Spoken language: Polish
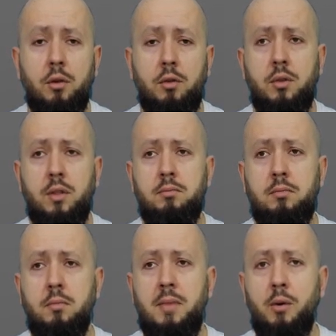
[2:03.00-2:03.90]

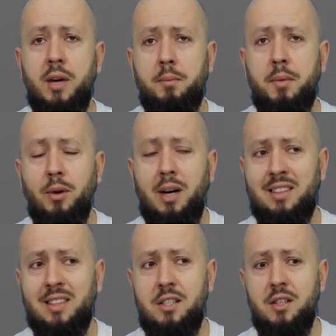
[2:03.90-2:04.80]
którym miał jakby
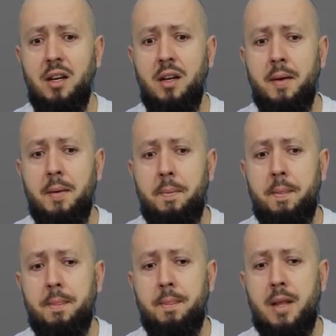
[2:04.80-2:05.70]
pokazać
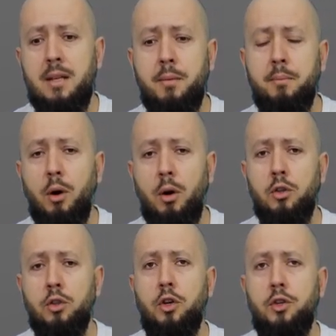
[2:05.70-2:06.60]
mm, symbol
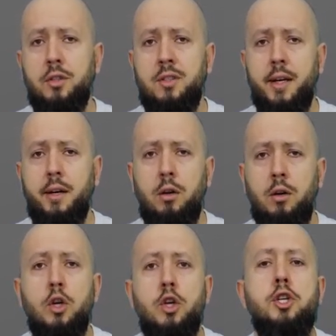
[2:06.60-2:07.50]
schodzącego,
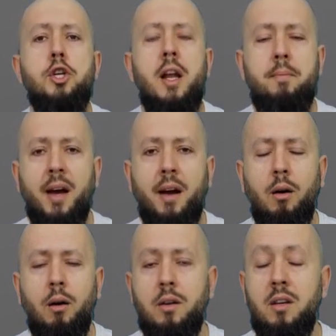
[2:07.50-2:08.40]

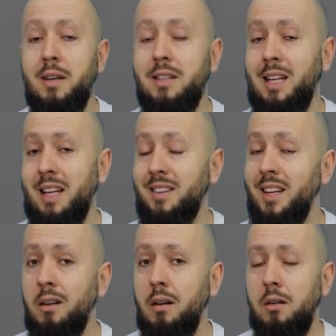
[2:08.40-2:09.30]
ślepego i
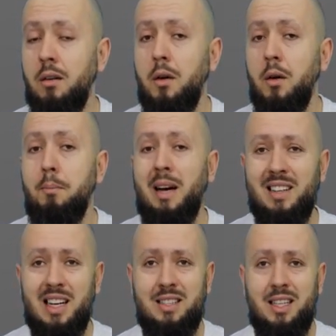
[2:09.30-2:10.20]
bezradnego
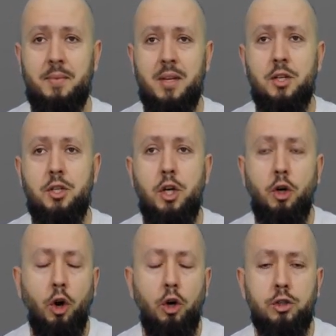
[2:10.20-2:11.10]
magnata, czyli
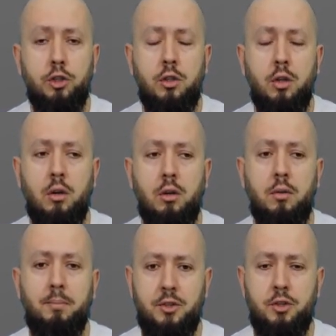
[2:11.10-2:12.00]
kogoś, kto
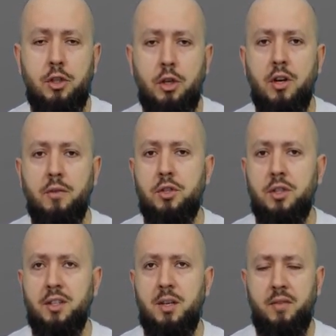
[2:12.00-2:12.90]
patrzy tylko i wyłącznie
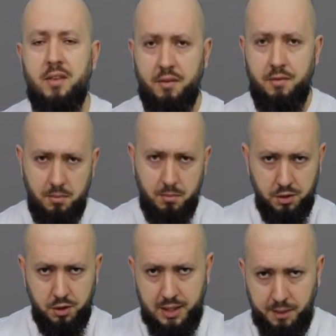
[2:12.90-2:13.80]
na siebie, więc jak widzimy, on
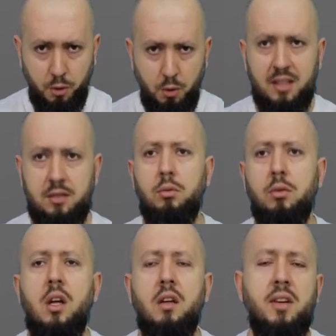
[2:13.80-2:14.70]
idzie tak po umacku,
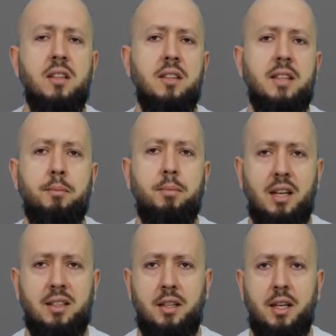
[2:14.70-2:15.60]
więc jest tam
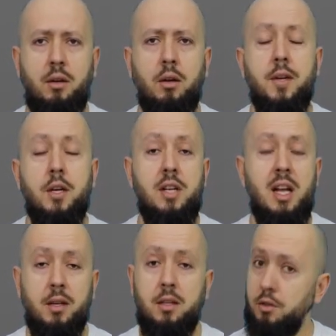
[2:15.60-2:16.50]
pokazany jako
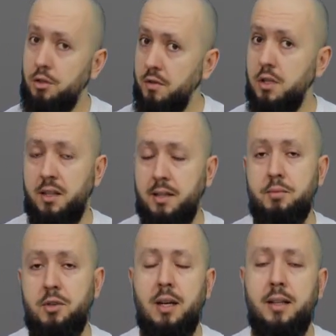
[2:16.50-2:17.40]
ślepiec. I oczywiście jest tutaj
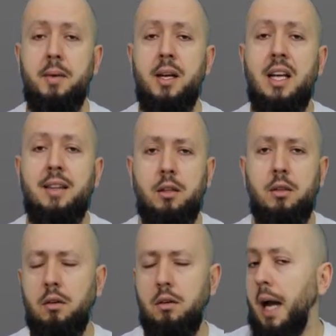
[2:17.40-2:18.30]
przykładem na
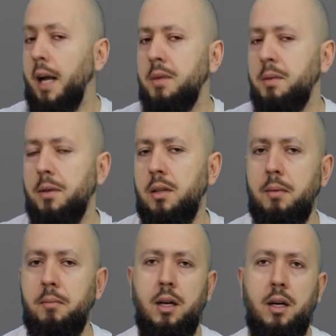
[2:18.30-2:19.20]
to, jakim
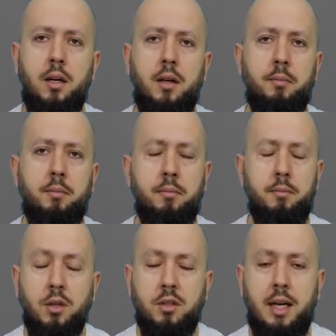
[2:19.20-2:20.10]
sposobem e,
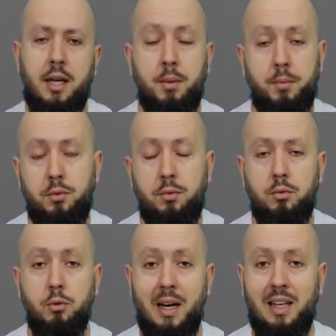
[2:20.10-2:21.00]
Polska po prostu
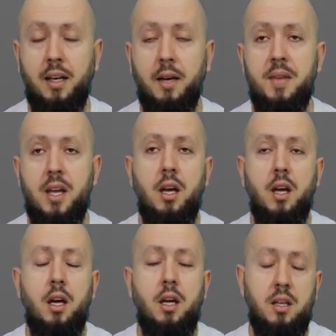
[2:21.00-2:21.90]
upadnie.
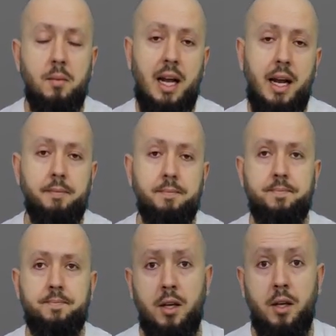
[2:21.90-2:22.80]
Idziemy dalej.
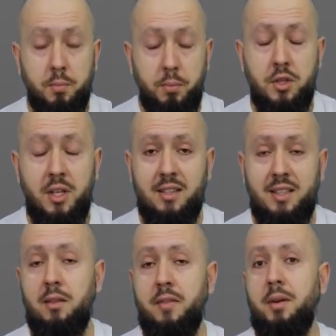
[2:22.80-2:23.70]
Spójrzcie na
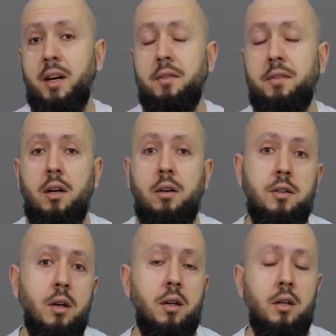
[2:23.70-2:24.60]
Stanisława Poniatowskiego.
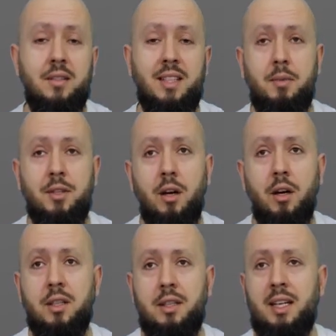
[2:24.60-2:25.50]
Stoi
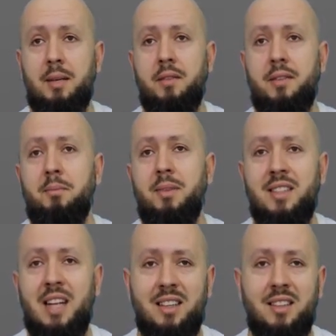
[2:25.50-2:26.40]
zamyślony, tak naprawdę
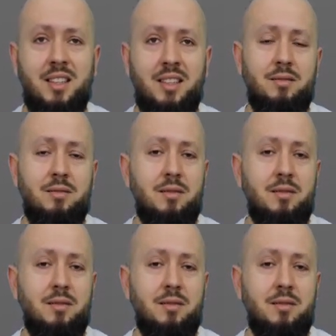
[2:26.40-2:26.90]
bezradny,